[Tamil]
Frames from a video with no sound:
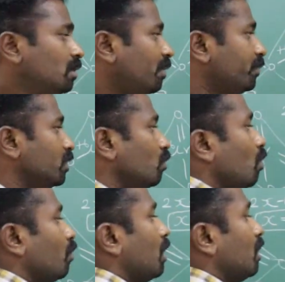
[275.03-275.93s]
அப்போ இங்கே
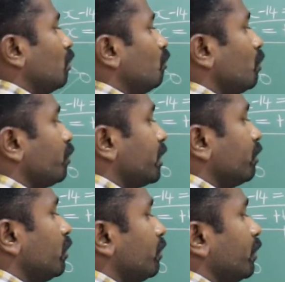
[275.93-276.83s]
ஓவராலாக ரொம்ப
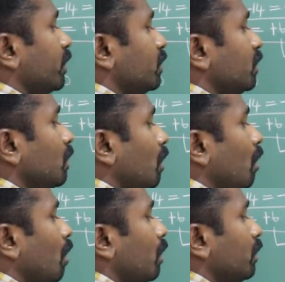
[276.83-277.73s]
முக்கியமான பாயிண்ட்டு
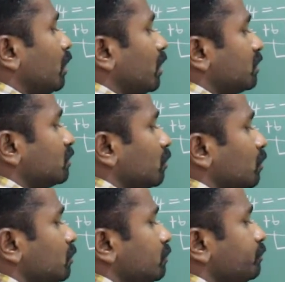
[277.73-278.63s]
ஆறு எலக்ட்ரான்